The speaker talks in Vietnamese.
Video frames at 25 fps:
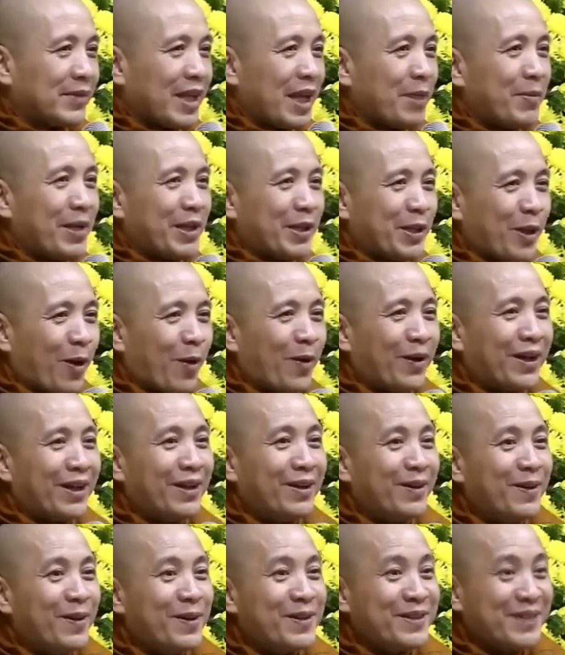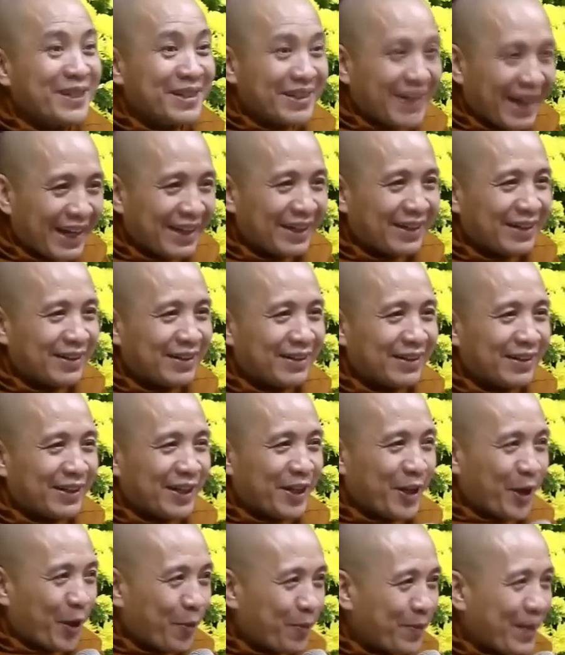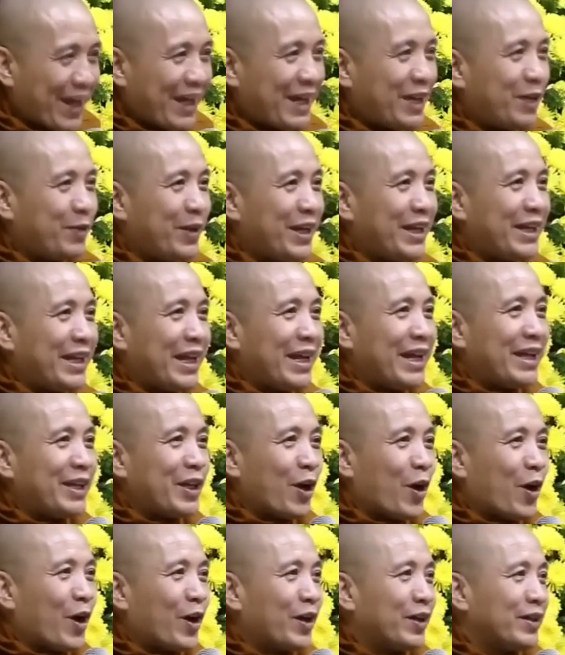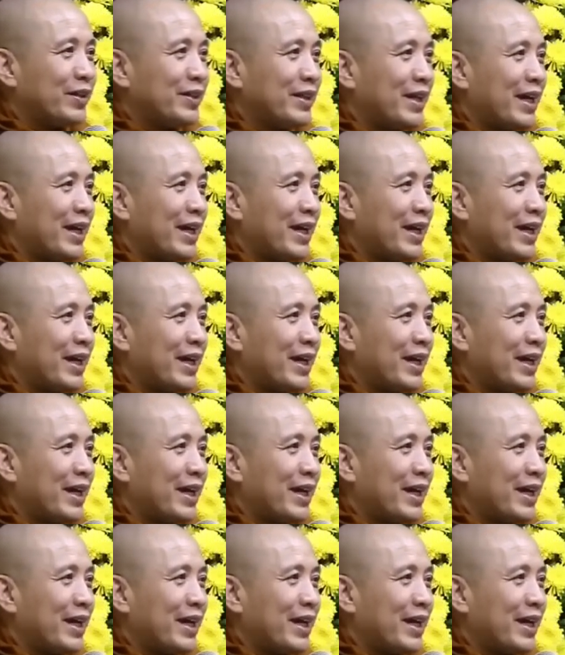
để mà chọn cái hướng sức hành thì hôm nay quý vị chọn